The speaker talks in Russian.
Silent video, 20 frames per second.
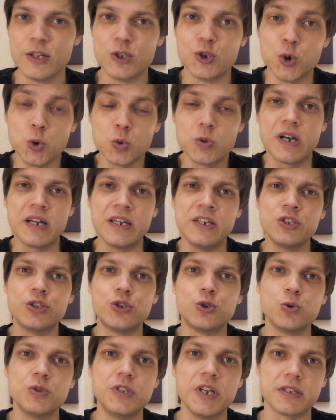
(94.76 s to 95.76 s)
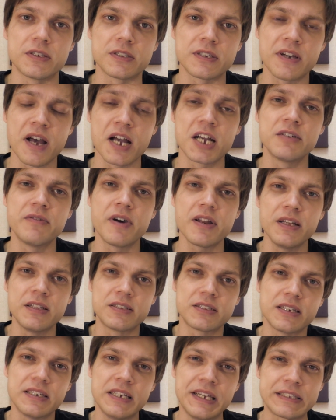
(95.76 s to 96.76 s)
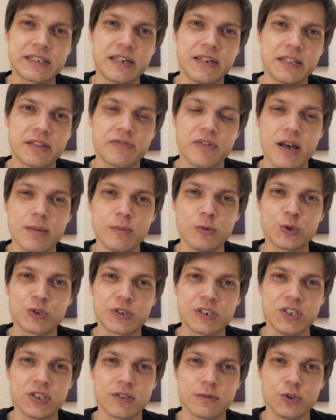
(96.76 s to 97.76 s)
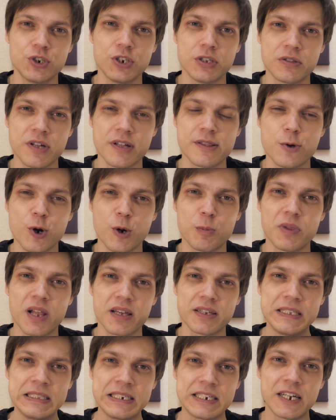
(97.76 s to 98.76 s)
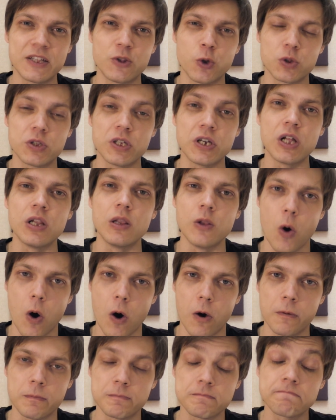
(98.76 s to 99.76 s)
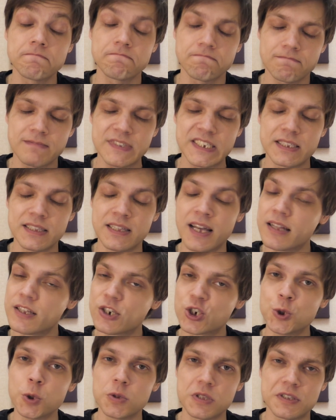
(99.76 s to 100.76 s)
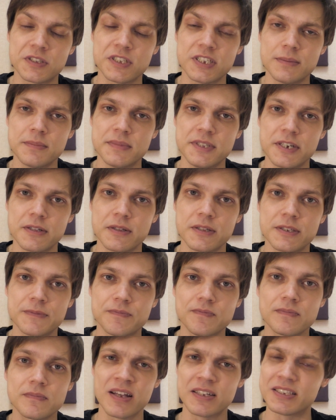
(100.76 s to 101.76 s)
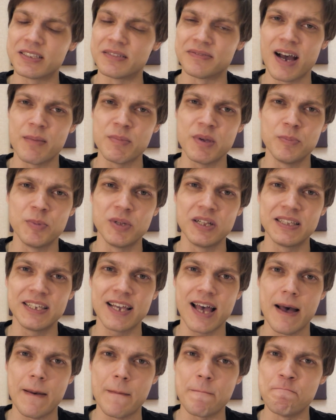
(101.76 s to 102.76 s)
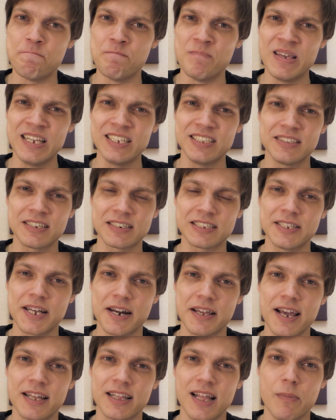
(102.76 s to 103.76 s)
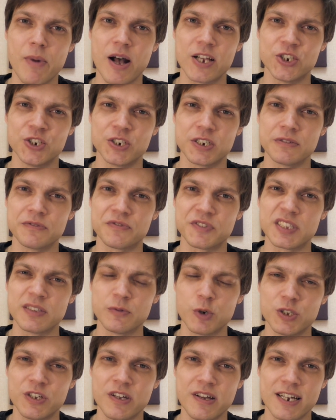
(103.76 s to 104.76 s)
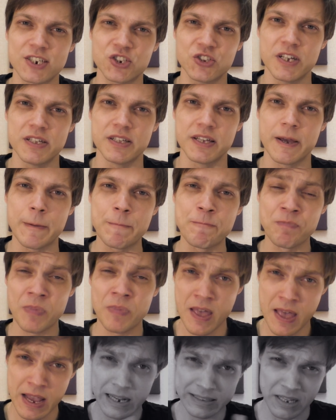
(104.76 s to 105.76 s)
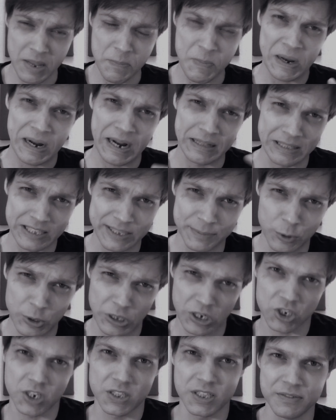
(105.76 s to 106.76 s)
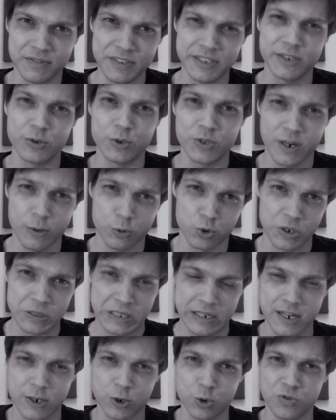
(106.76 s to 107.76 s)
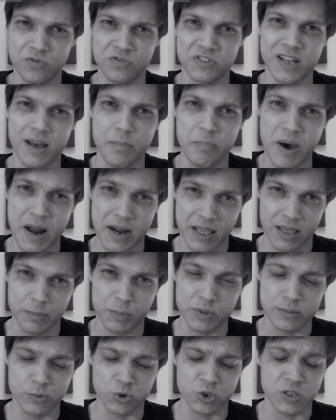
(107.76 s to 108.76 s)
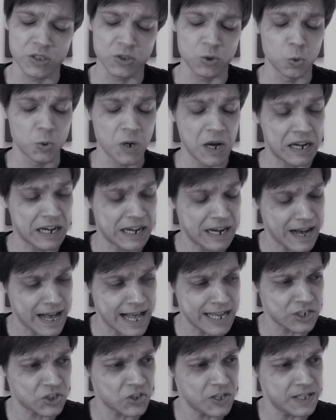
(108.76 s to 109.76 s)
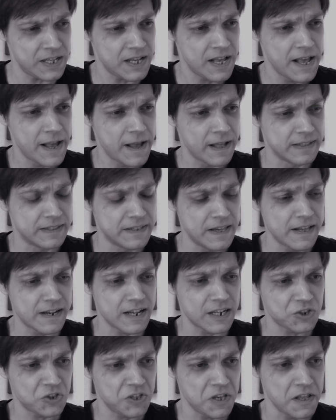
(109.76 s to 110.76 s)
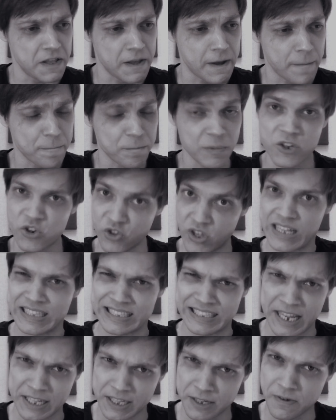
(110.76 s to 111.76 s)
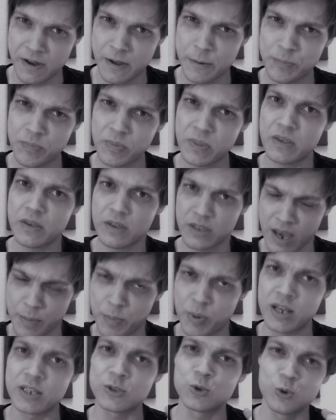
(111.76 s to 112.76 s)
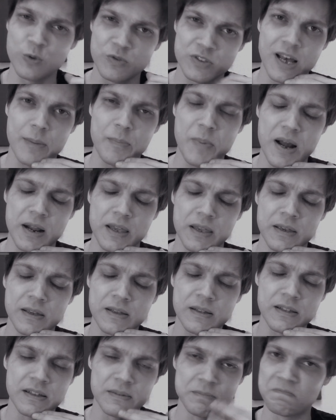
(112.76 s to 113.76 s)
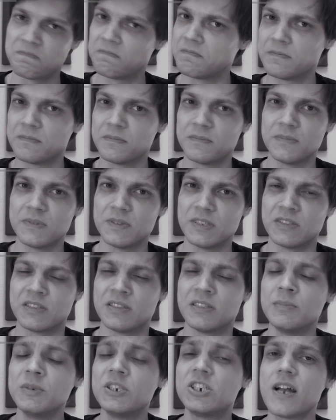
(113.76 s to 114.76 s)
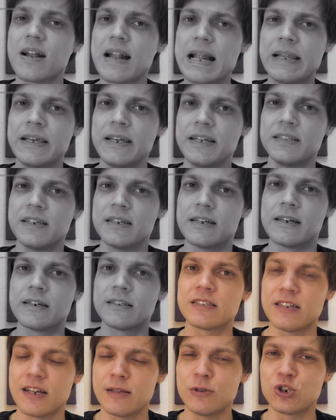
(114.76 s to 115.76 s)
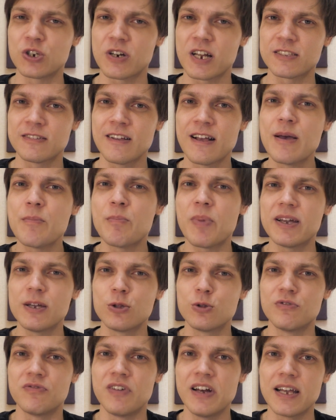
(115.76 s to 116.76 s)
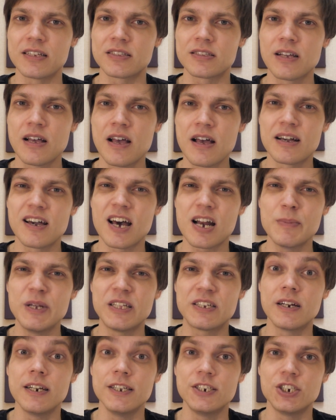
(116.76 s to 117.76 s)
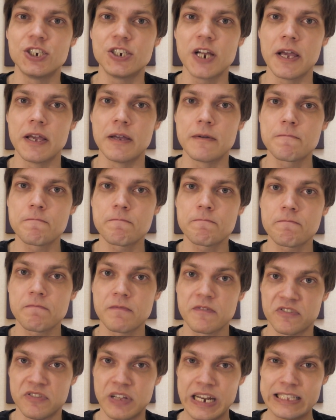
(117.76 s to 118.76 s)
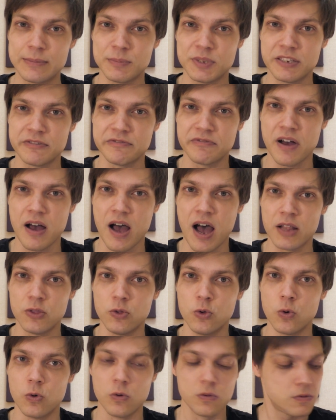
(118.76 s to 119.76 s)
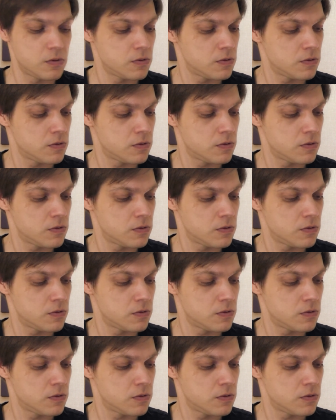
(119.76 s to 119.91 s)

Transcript: Чудо из чудес. Как говорится, если твоя музыка не звучит на трех плагинах, то ты лох. Надо что-то с этим делать. С вами был я, мистер Сергей Табачников, в свой день рождения. Кстати, пока ты смотришь это видео, я уже нахожусь в зоопарке, потому что, сука, каждый день рождения, начиная с этого, я праздную в зоопарке. Замечательная идея. В следующий раз поеду в лес кормить клещей. Встретимся в аду.